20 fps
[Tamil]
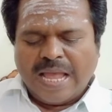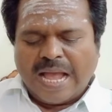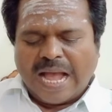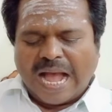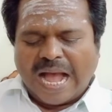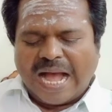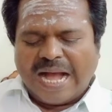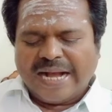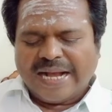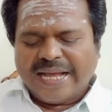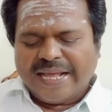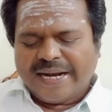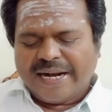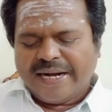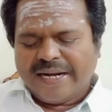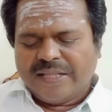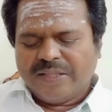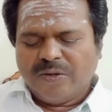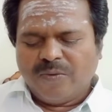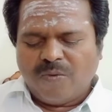
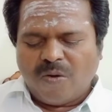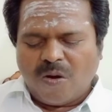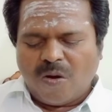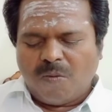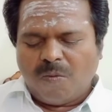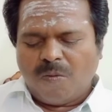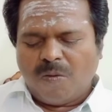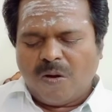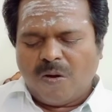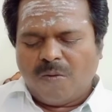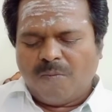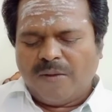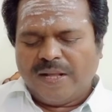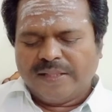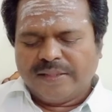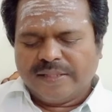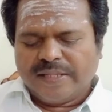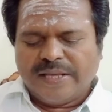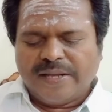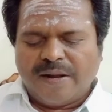அகரனது ஓமோ
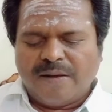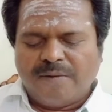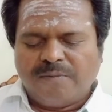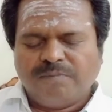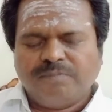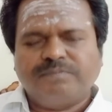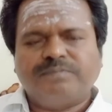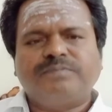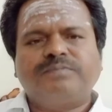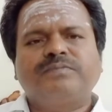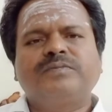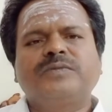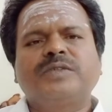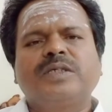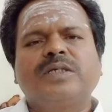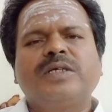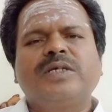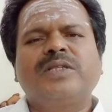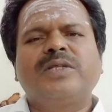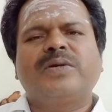மந்திரம்
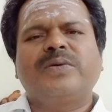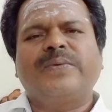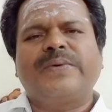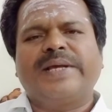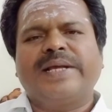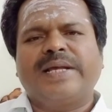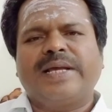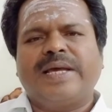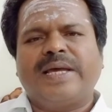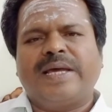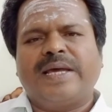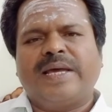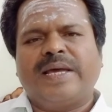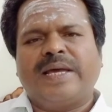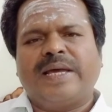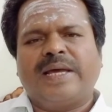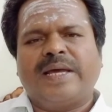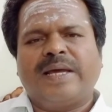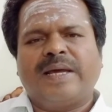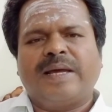இதனுடைய
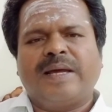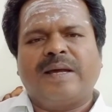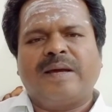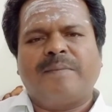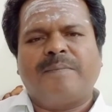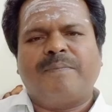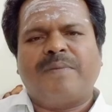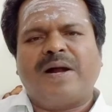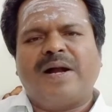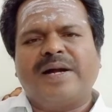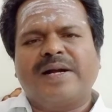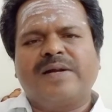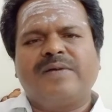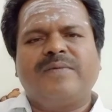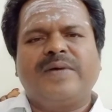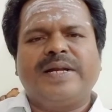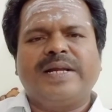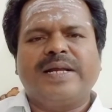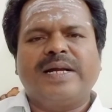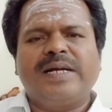பாடல்
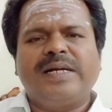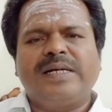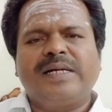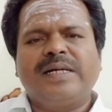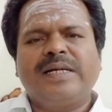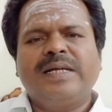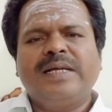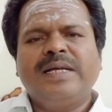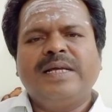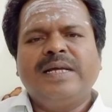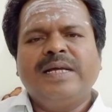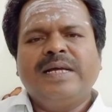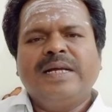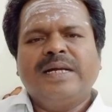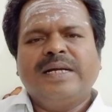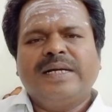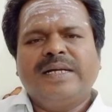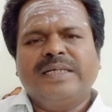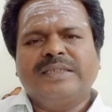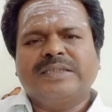வரிகள்
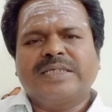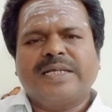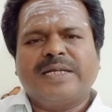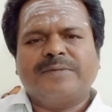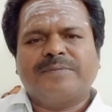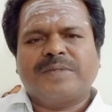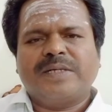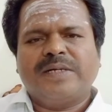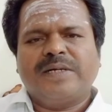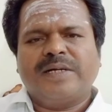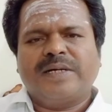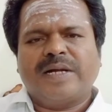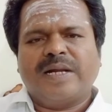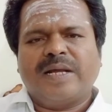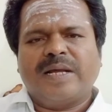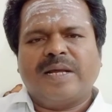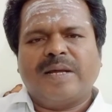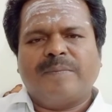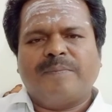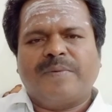டெஸ்கிரிப்ஷன் என்ற
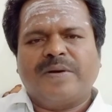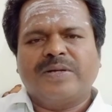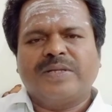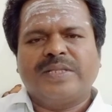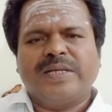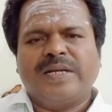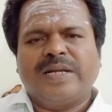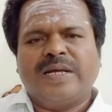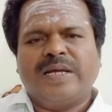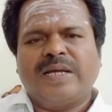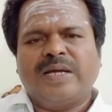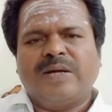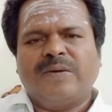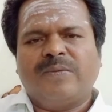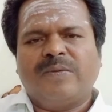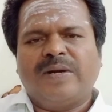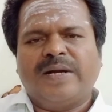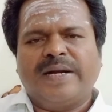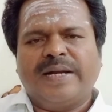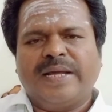பகுதியில்
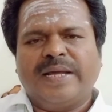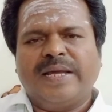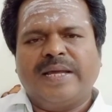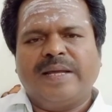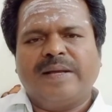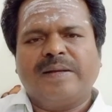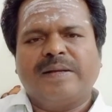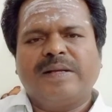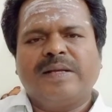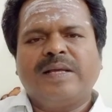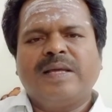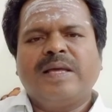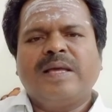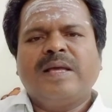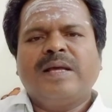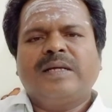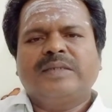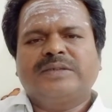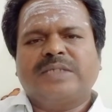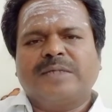உள்ளன
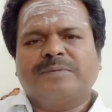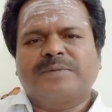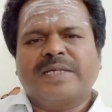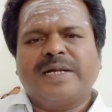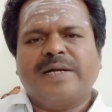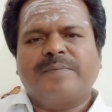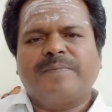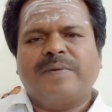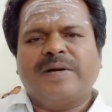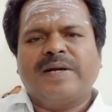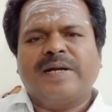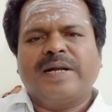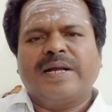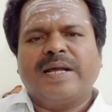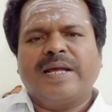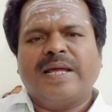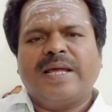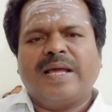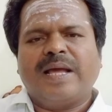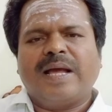சப்ஸ்கிரைப்
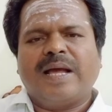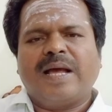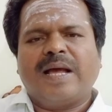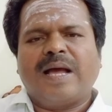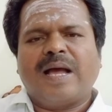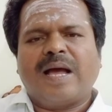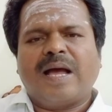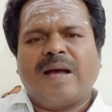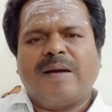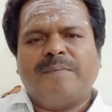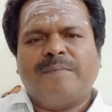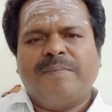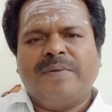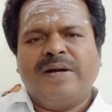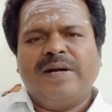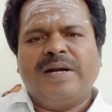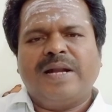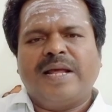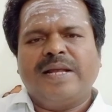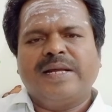பண்ணுங்கள் பெல்
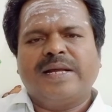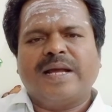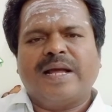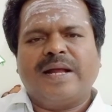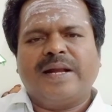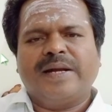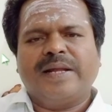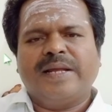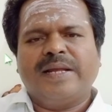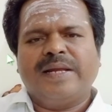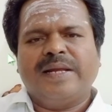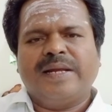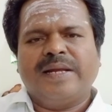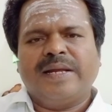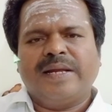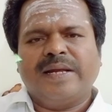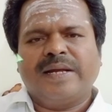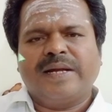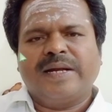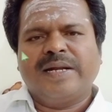ஐக்கானை
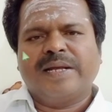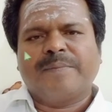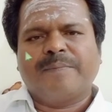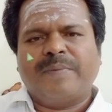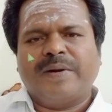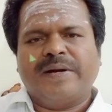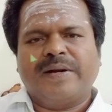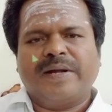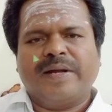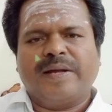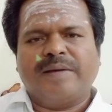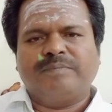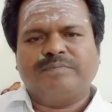கிளிக் பண்ணுங்கள்